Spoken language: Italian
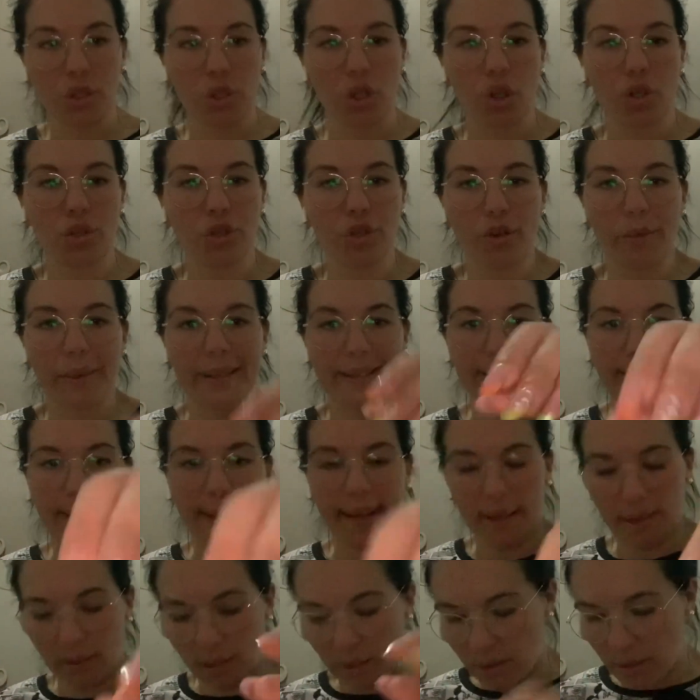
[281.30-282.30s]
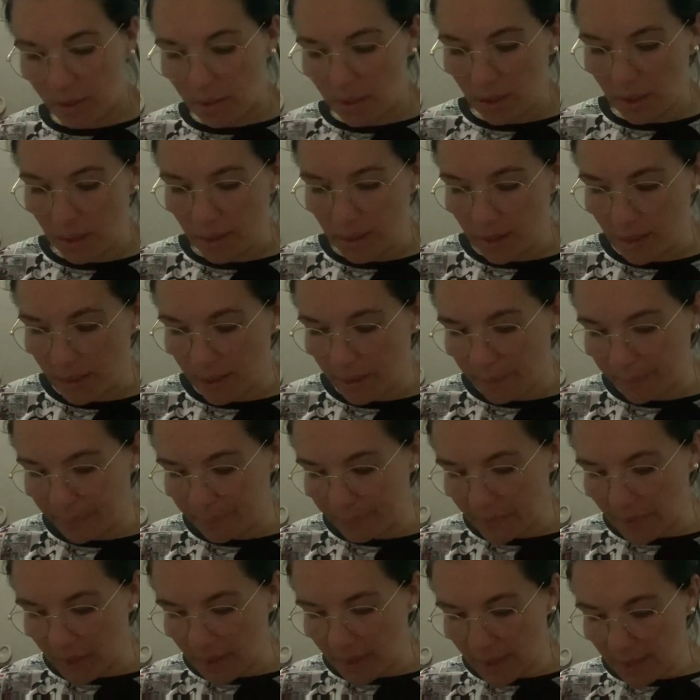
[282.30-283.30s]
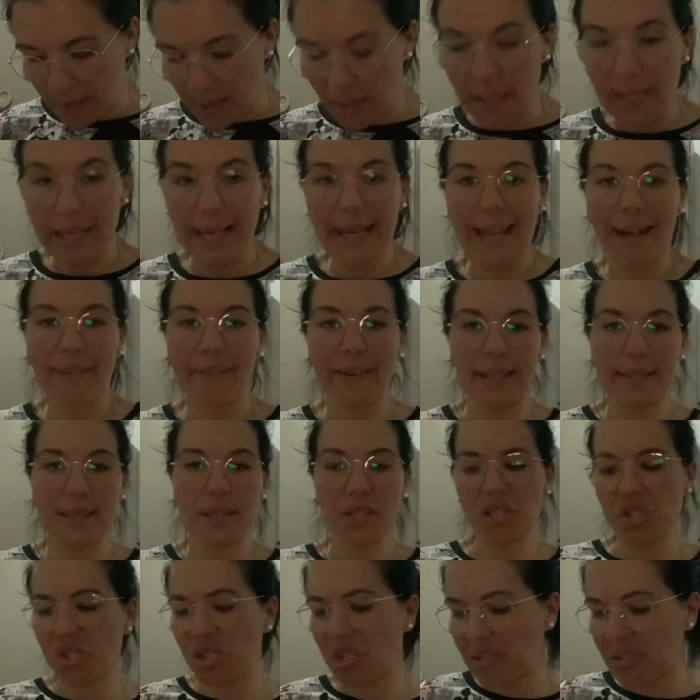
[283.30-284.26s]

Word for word: lo devo mettere in lavatrice,